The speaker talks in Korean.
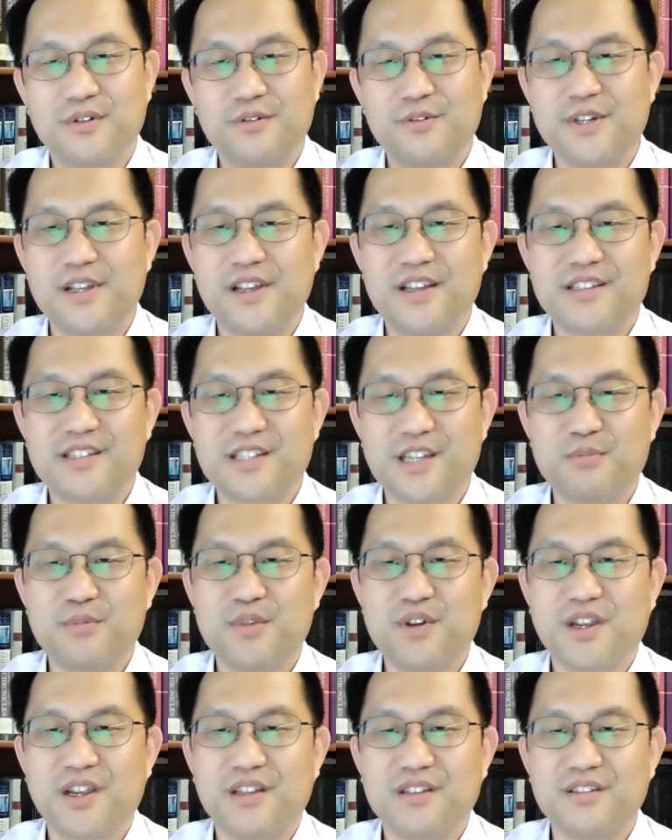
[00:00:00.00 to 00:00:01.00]
우리의
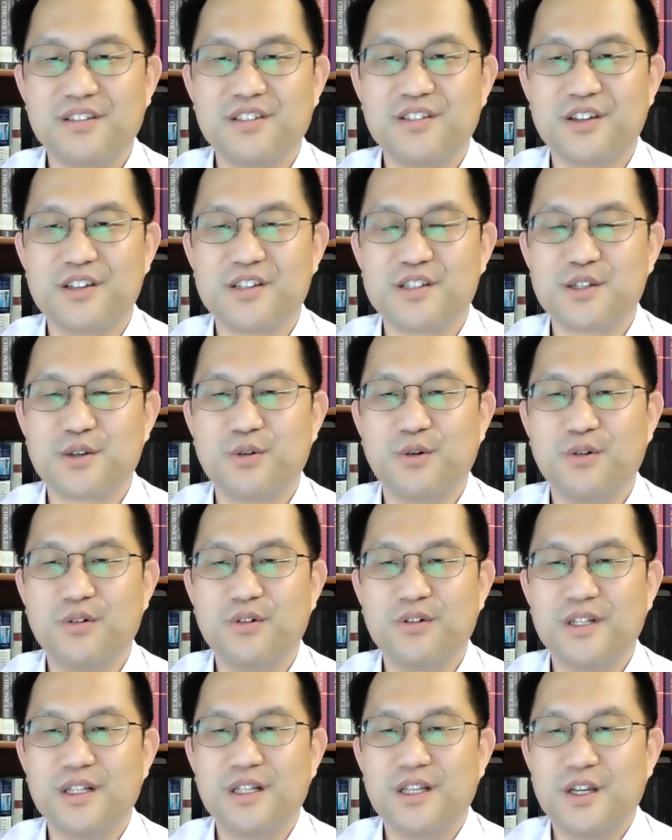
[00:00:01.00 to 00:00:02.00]
생명의 능력이시고
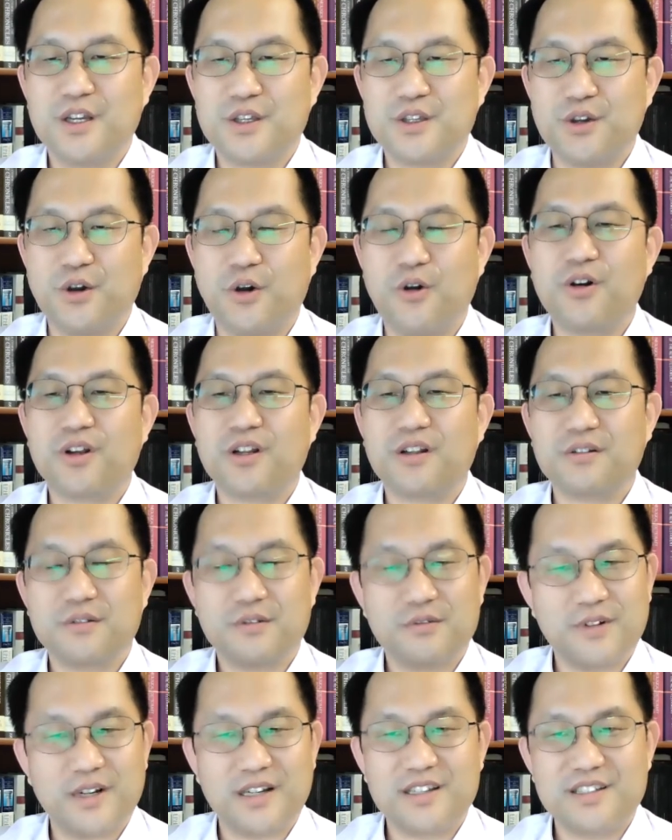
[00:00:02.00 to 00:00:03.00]
영원한
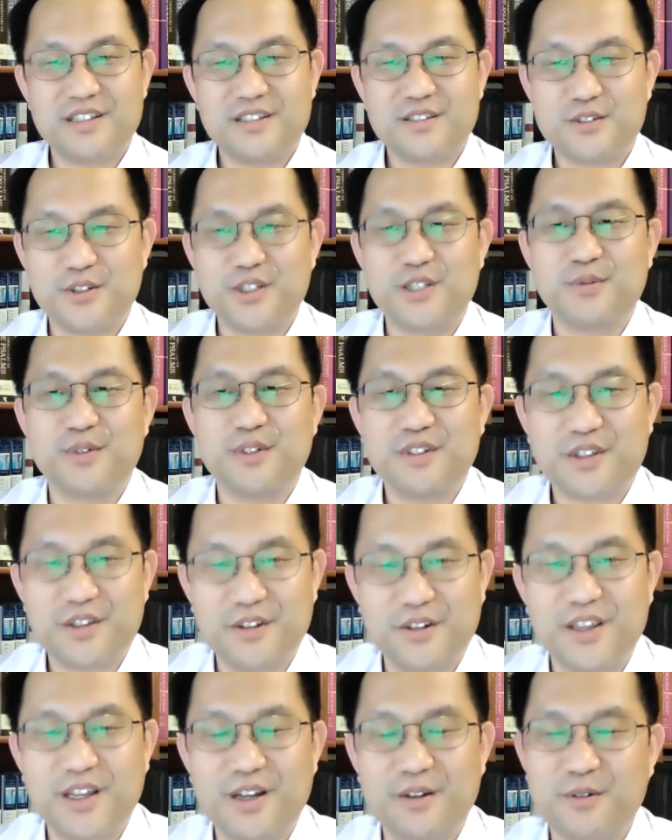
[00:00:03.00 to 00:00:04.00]
왕이신 주님을
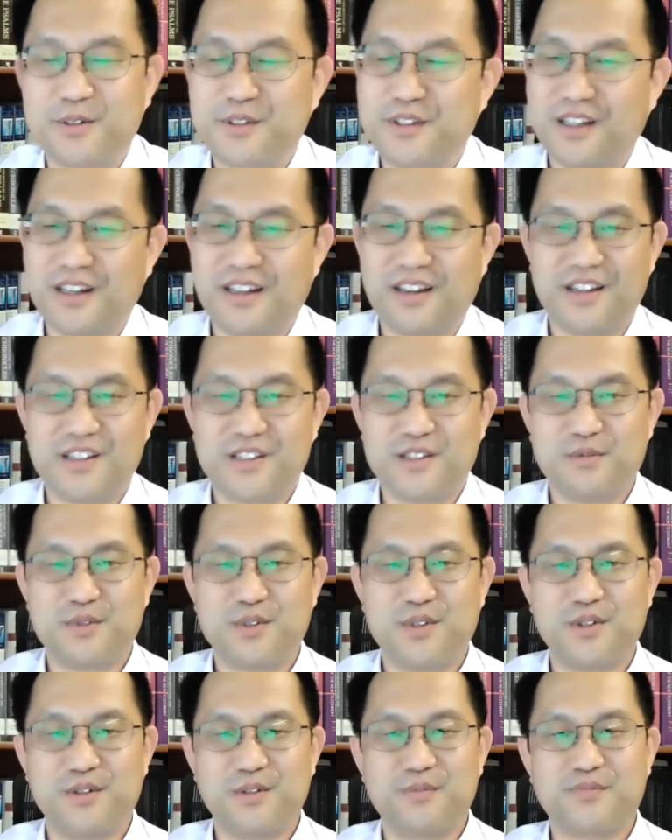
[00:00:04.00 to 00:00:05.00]
경외하고
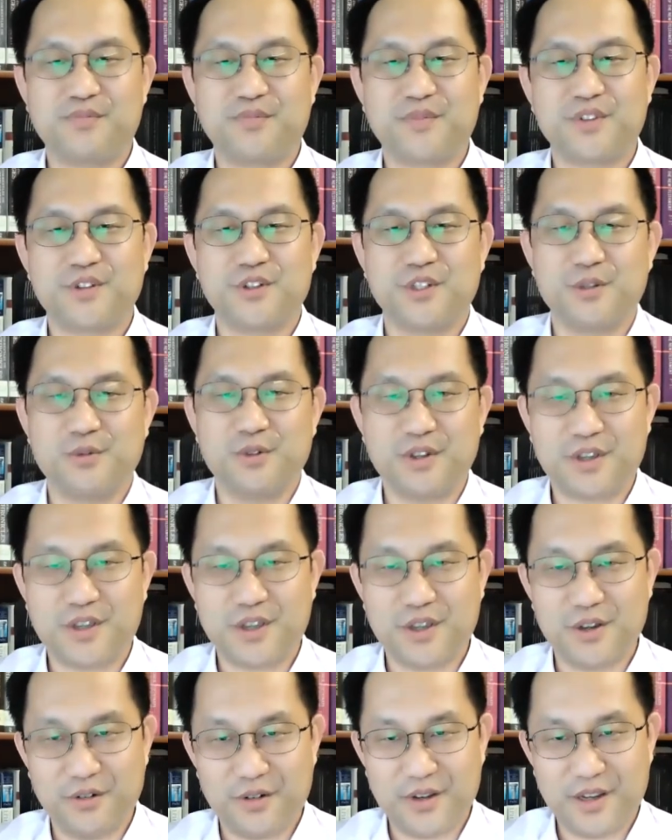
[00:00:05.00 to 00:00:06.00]
따라가십시오. 주님을
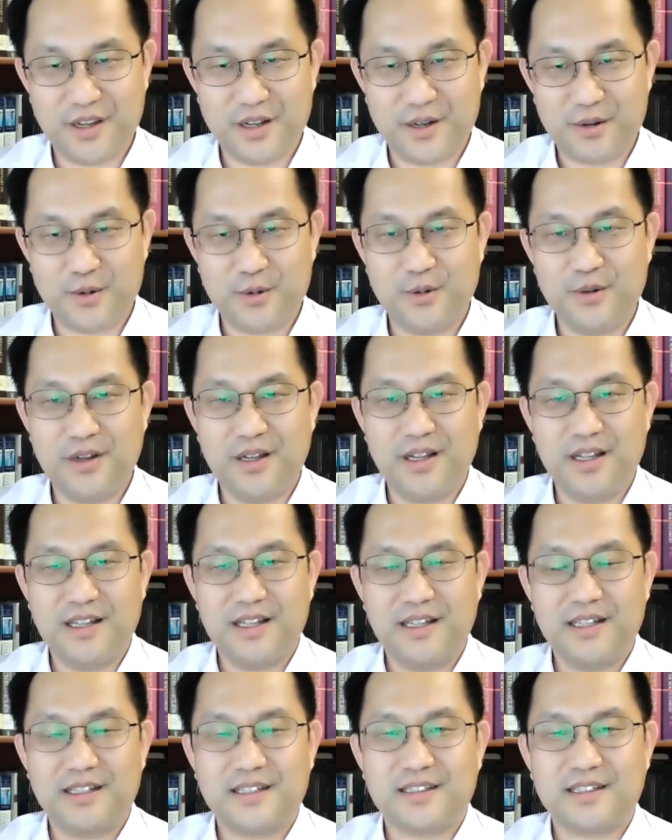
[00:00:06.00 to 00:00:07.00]
경외하고
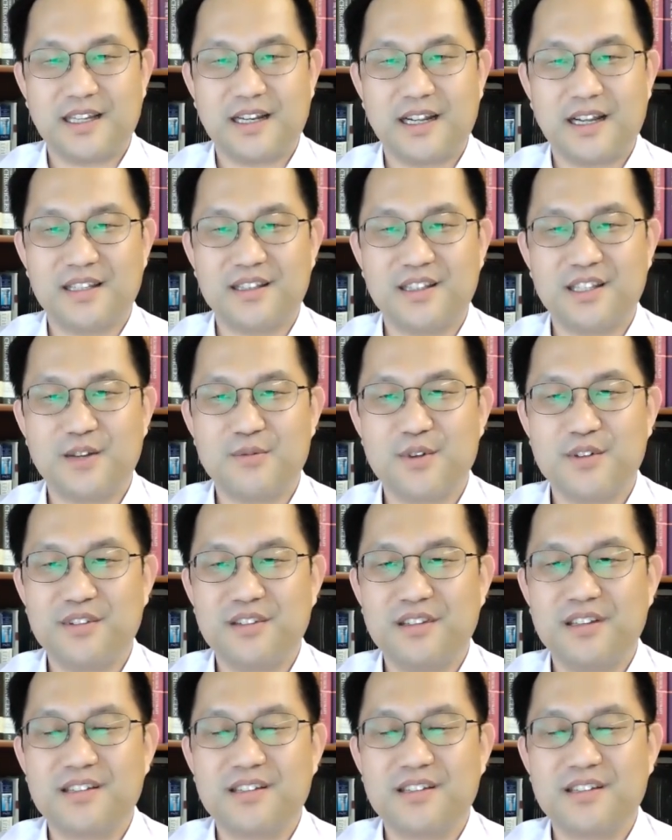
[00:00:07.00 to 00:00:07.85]
따라간다면